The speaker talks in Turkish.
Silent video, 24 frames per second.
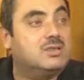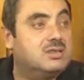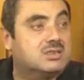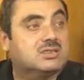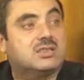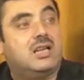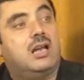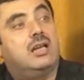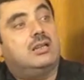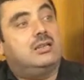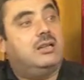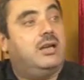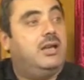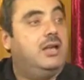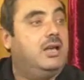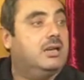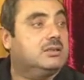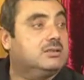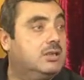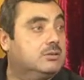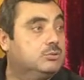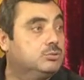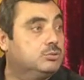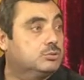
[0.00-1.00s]
ki sağlığa
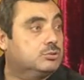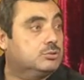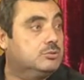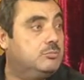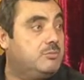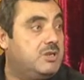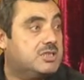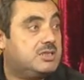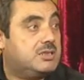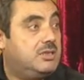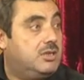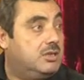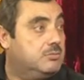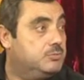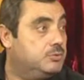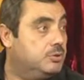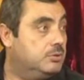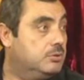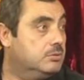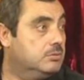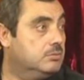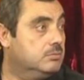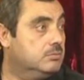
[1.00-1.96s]
ayakla duyursun. Mesela bu.